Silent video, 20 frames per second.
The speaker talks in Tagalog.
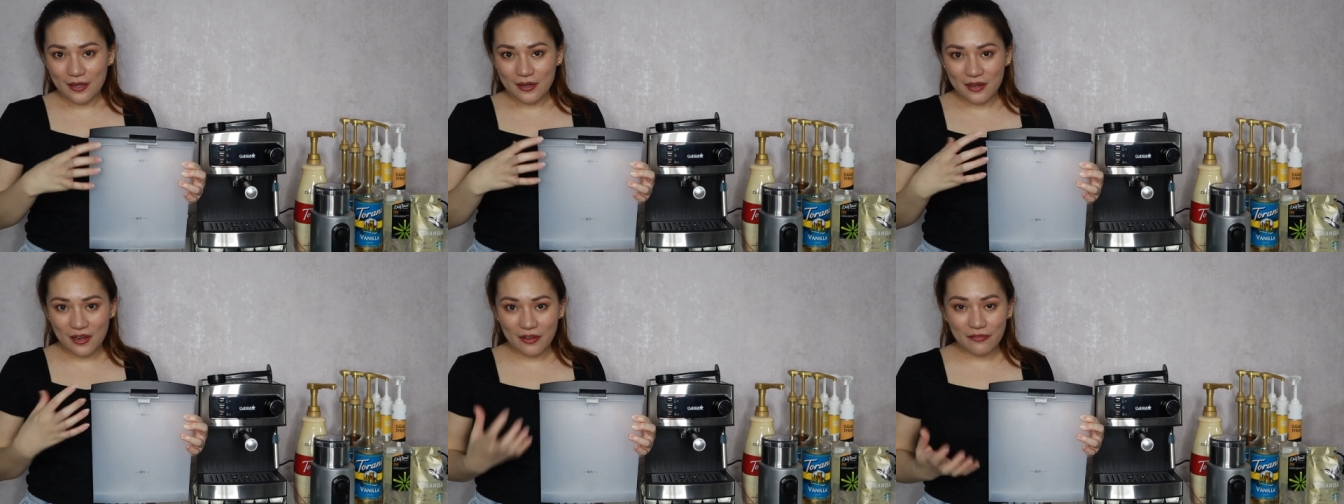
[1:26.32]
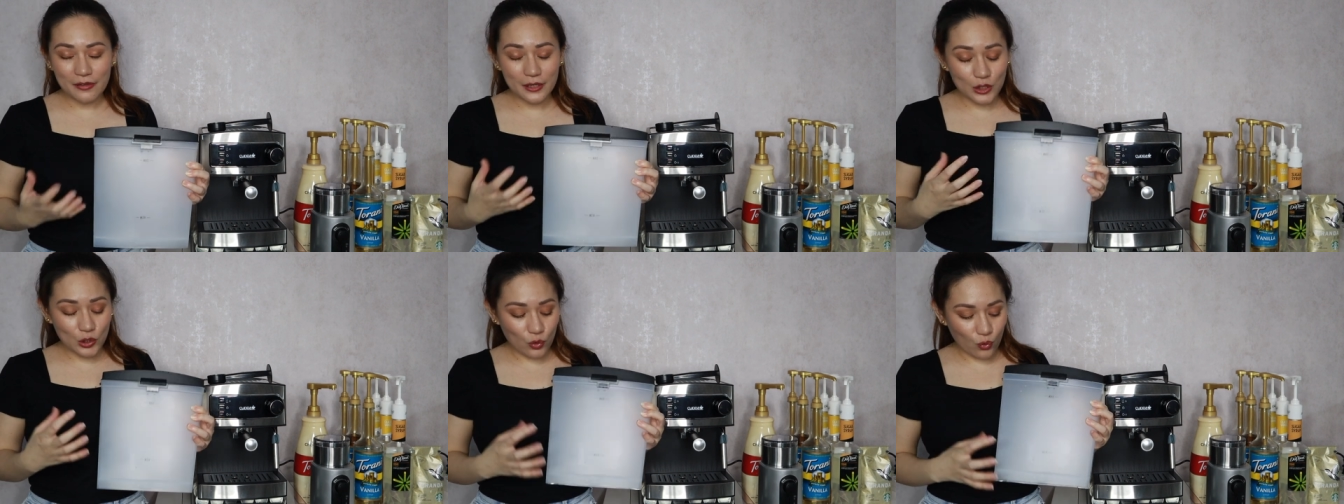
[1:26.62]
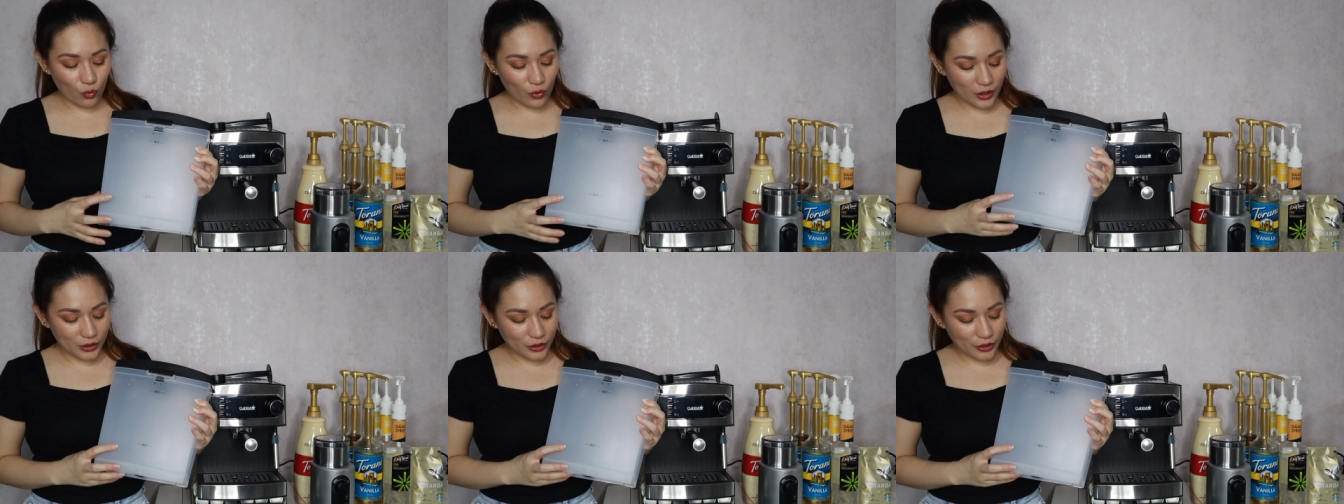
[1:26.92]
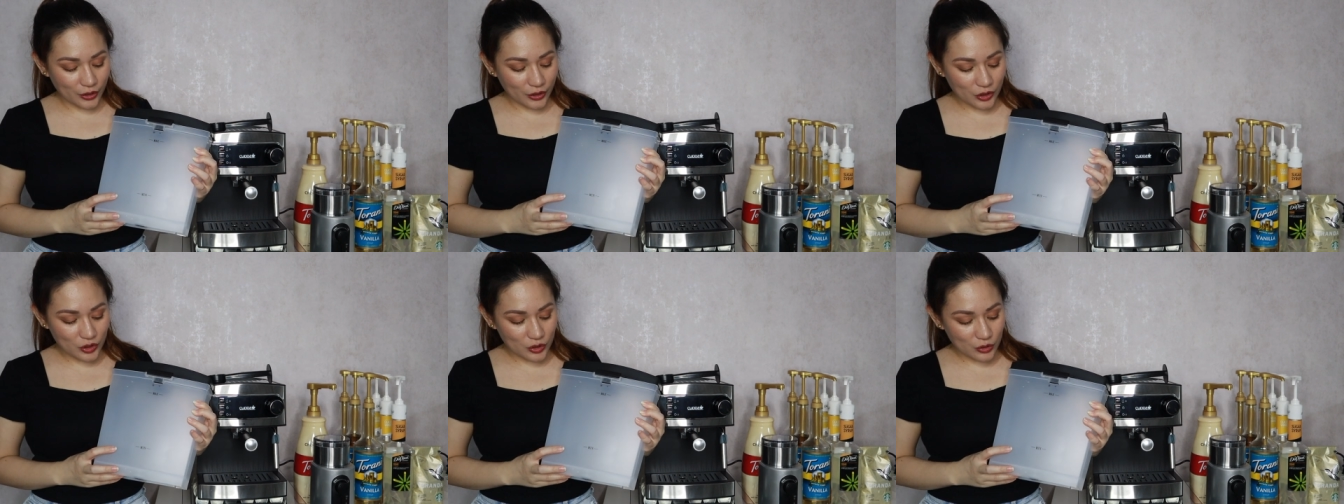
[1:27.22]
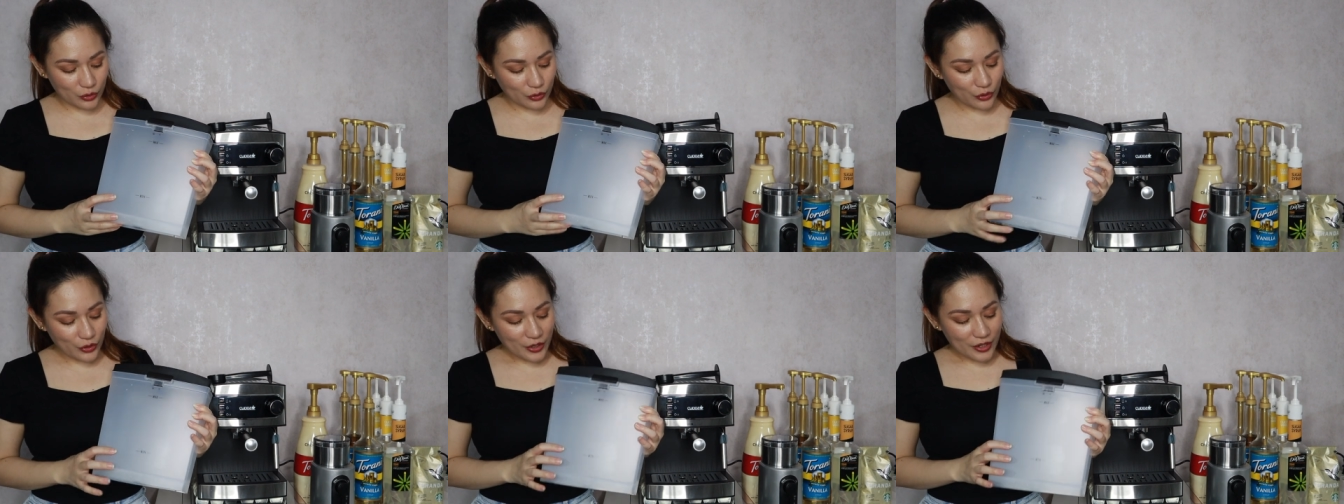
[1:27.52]
level ng water.
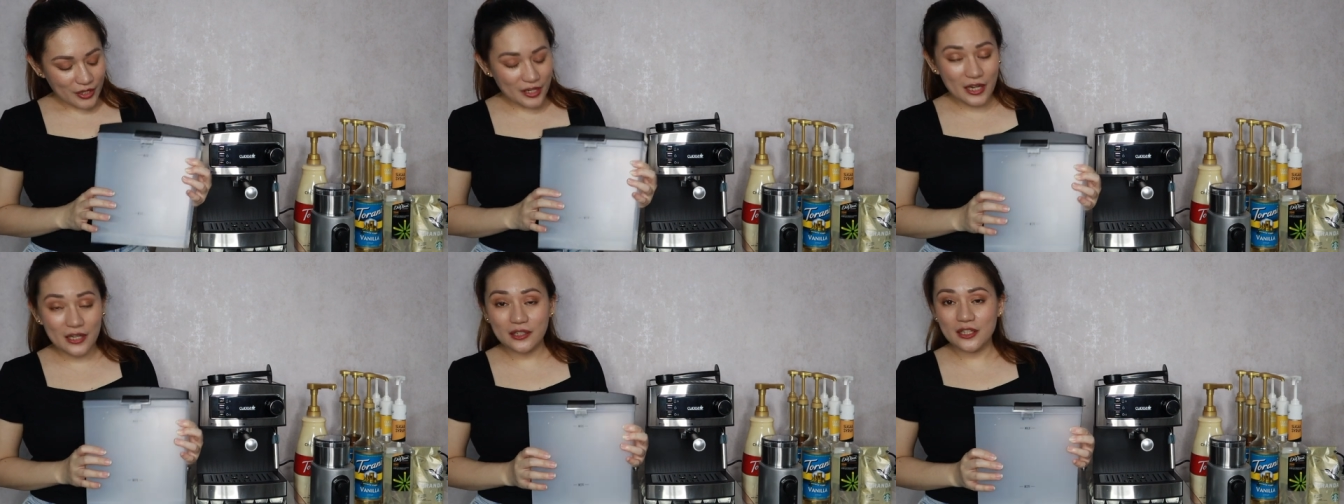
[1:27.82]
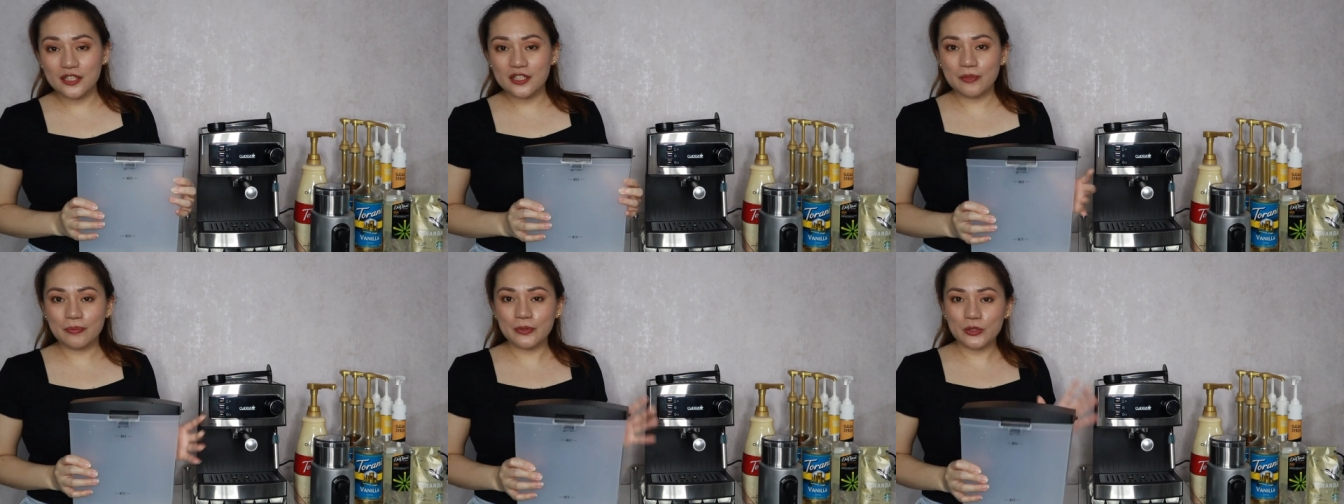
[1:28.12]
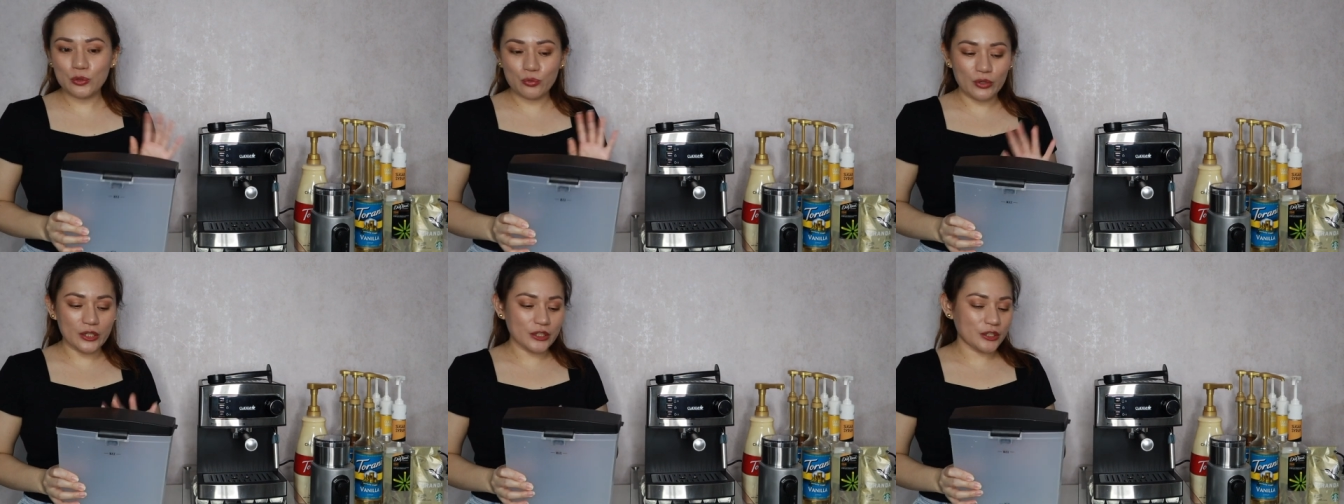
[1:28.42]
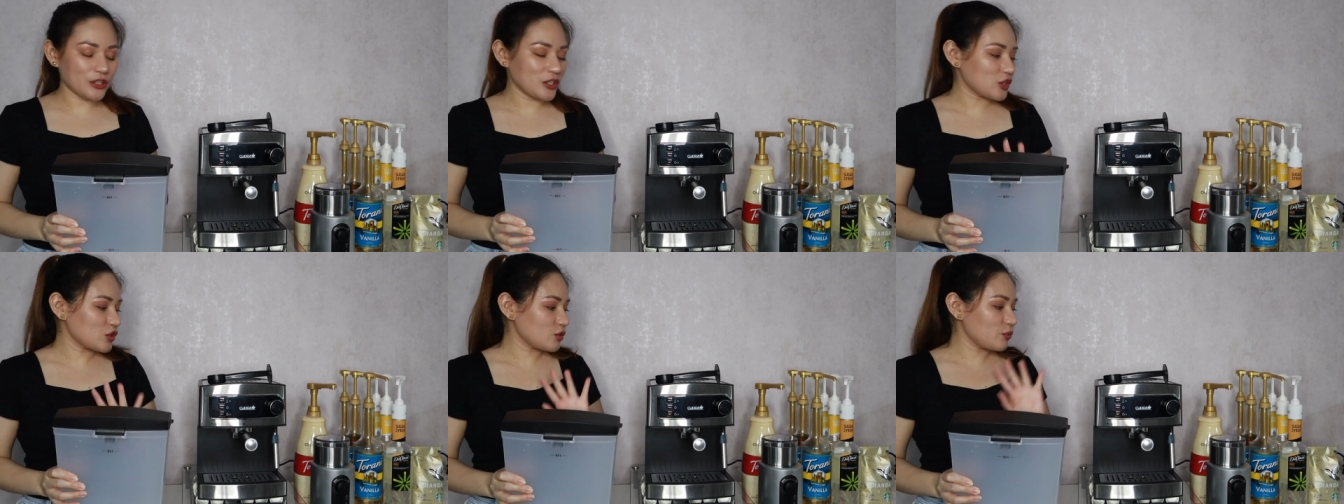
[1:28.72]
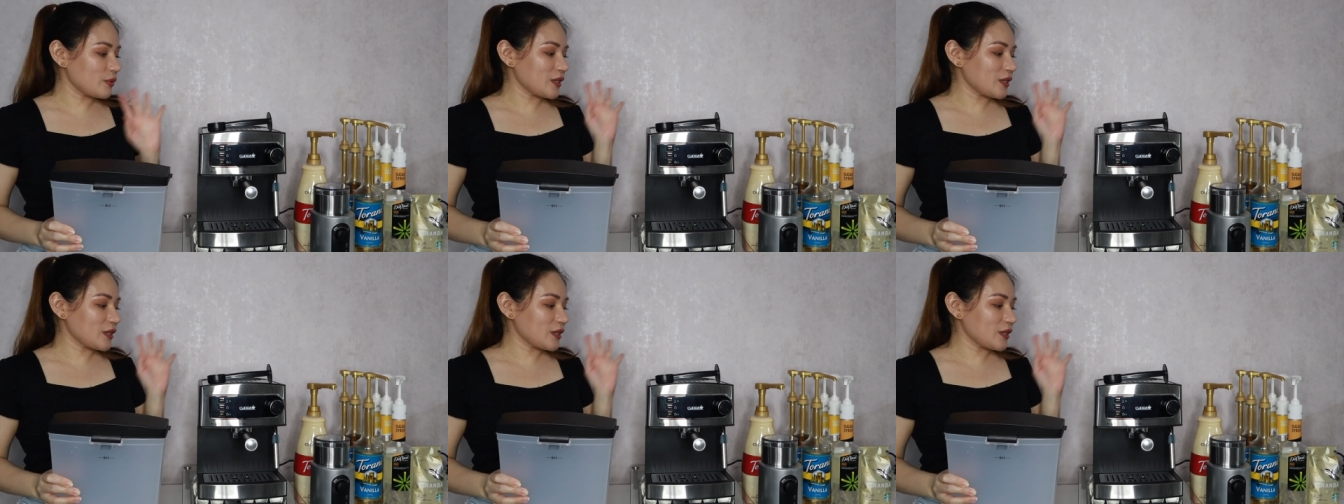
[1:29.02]
So, yan. Let's put water so